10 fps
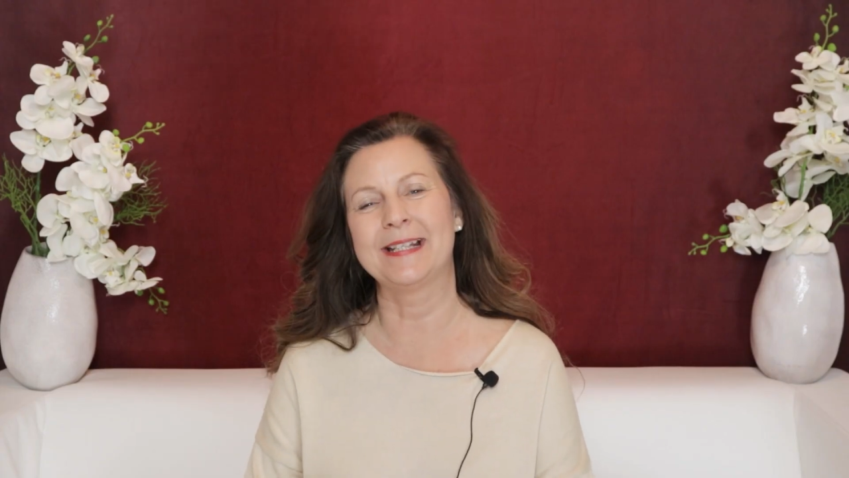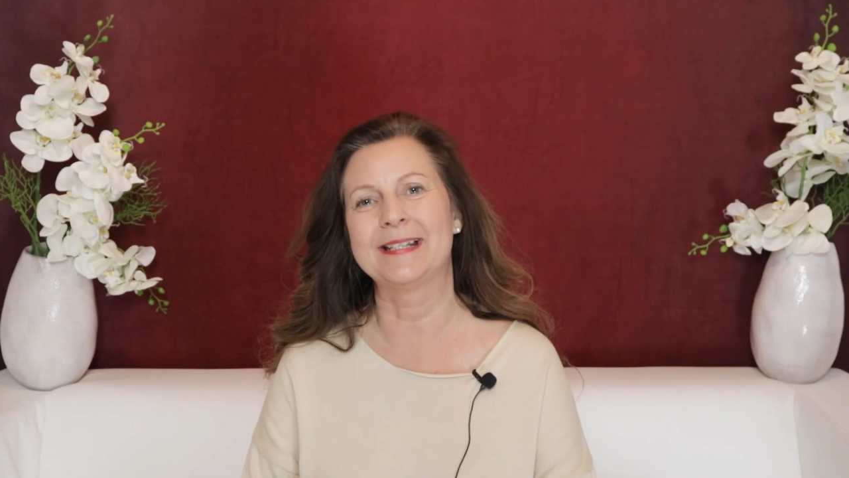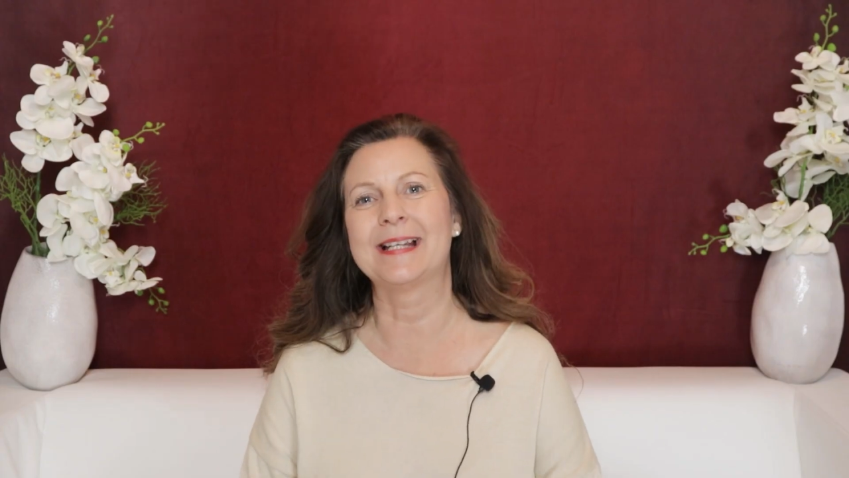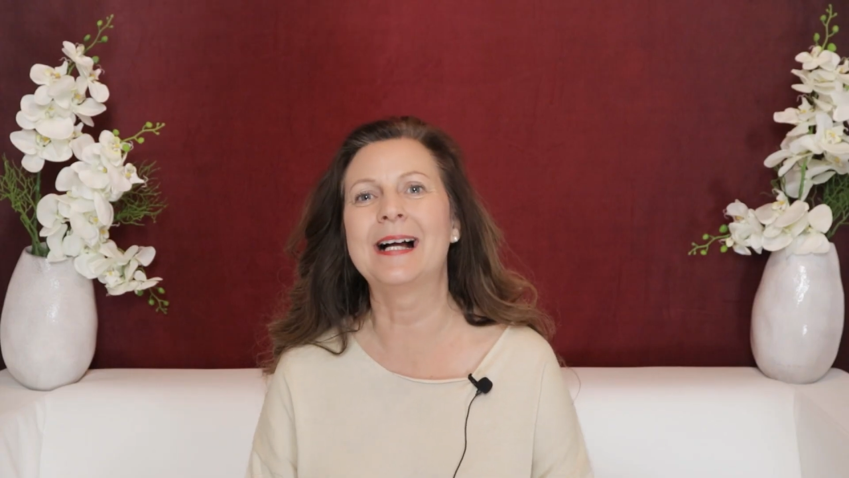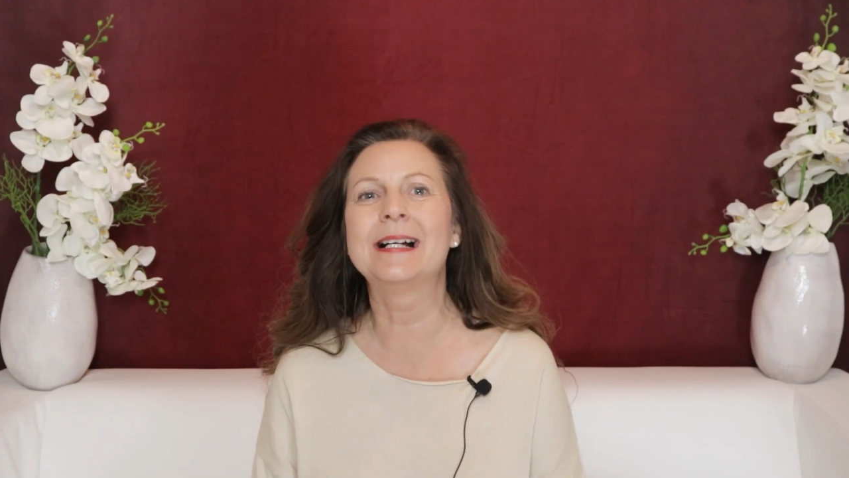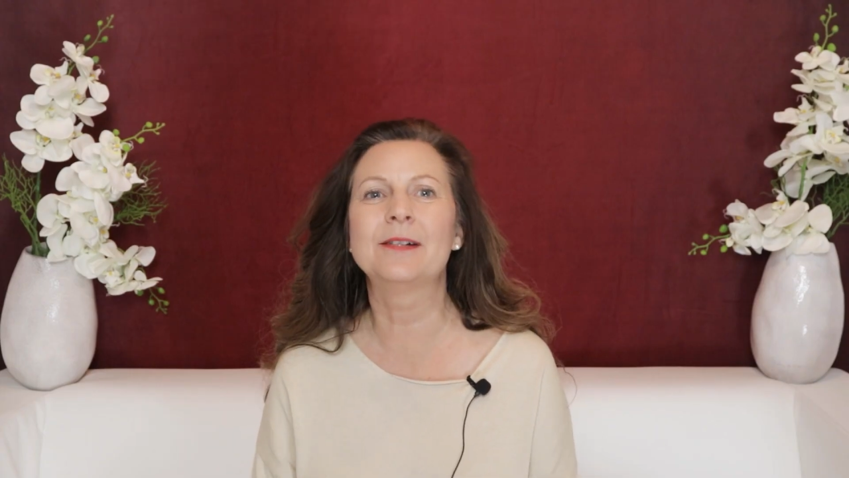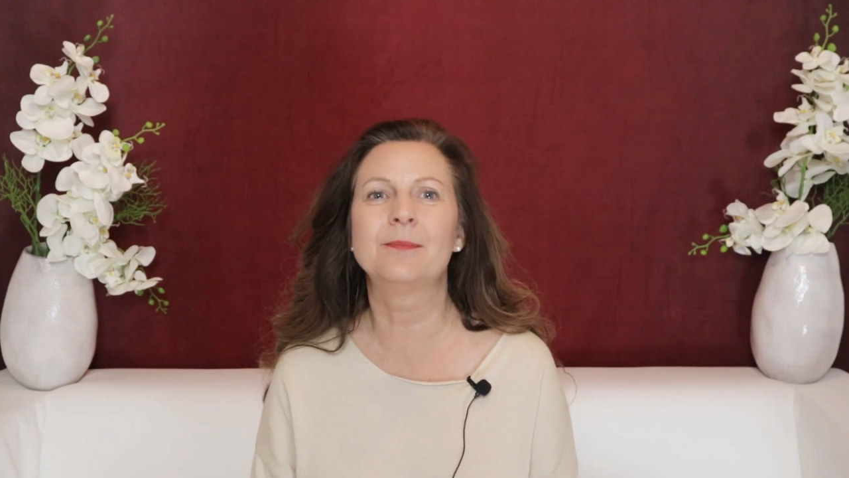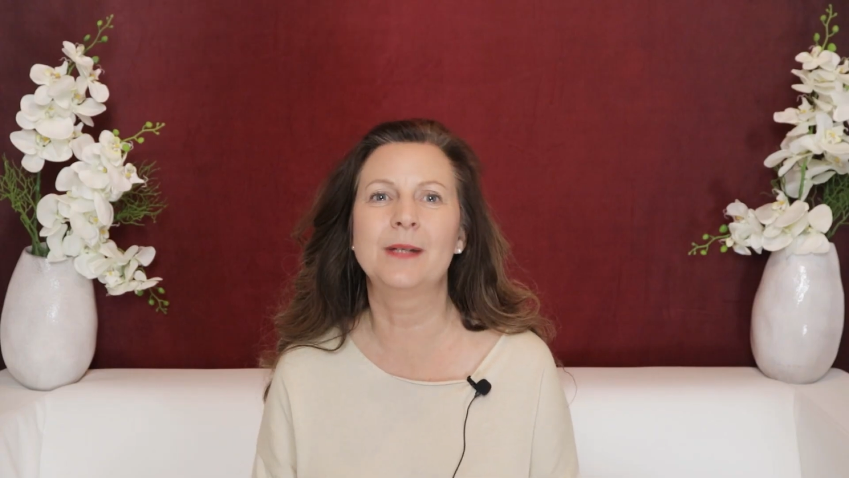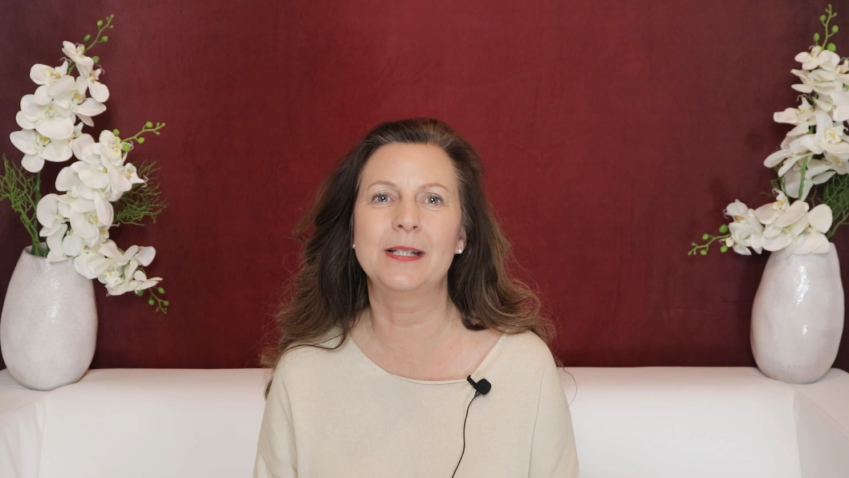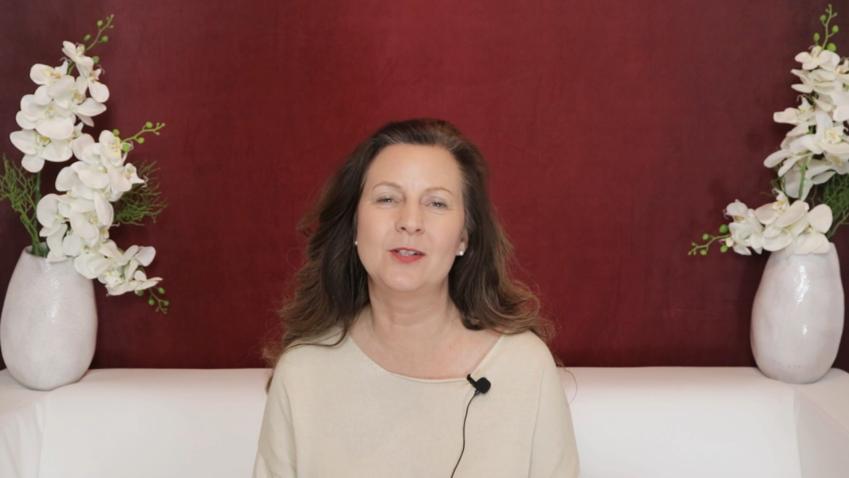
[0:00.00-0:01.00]

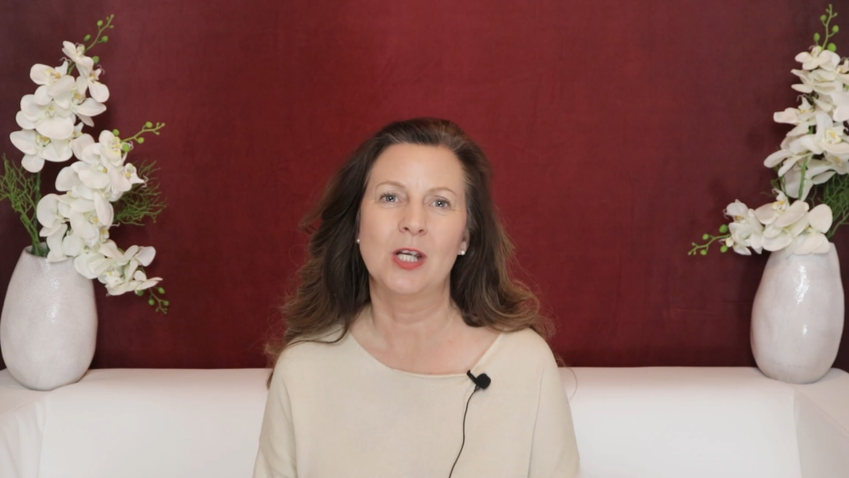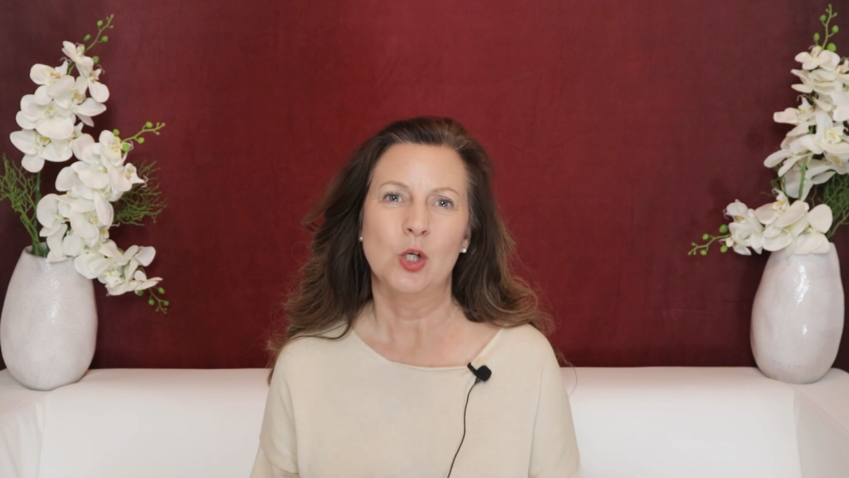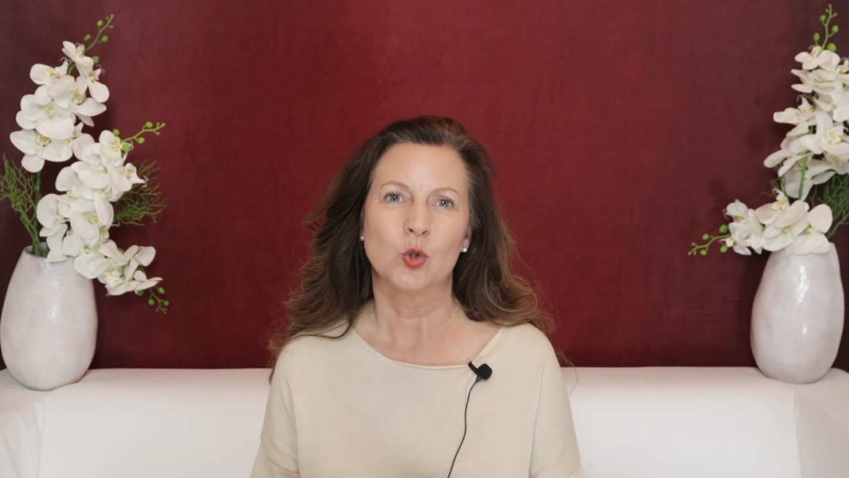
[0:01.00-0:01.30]
Gedanken mit